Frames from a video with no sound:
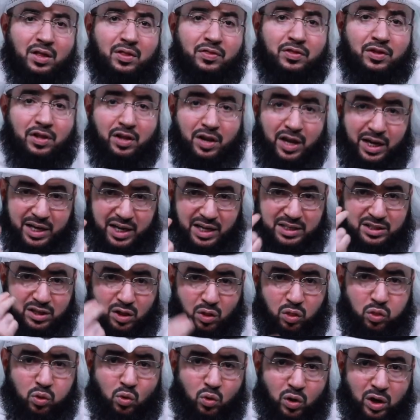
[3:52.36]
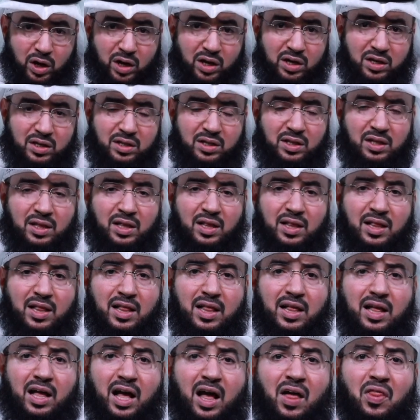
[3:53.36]
ركعتا الضحى
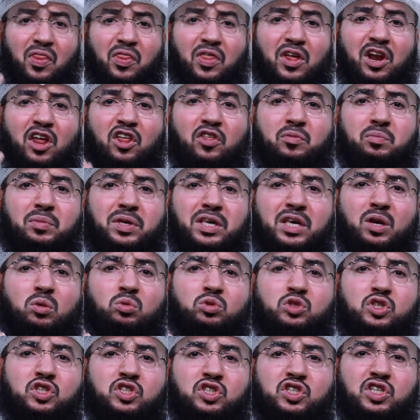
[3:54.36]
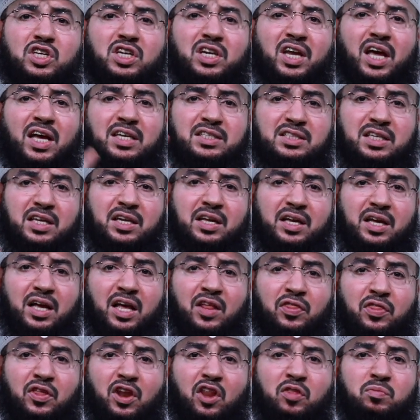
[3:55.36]
عن 360 حسنة
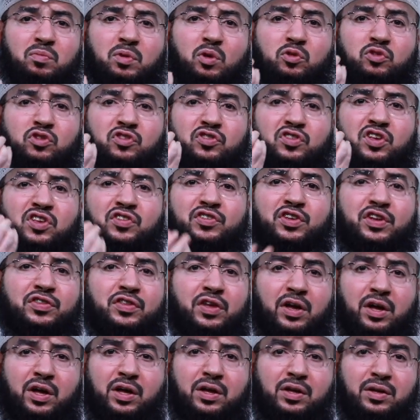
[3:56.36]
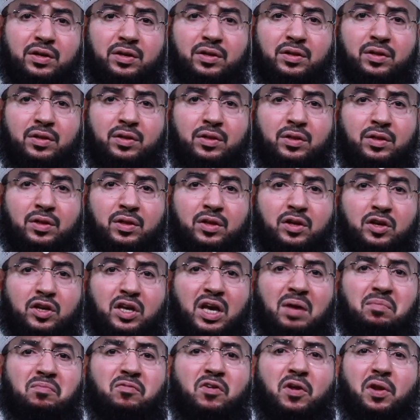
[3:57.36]
عن 360 صدقة
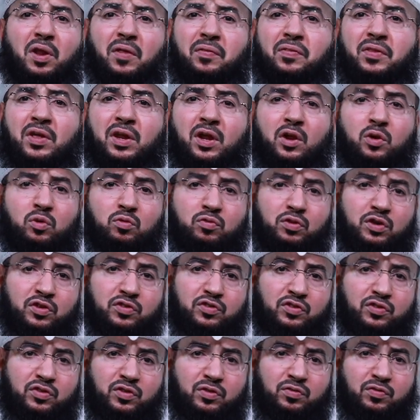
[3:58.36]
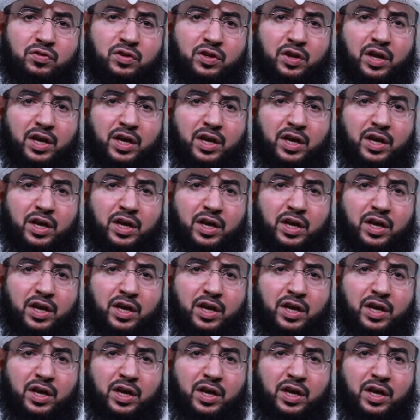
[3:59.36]
كم فرطنا نحن في في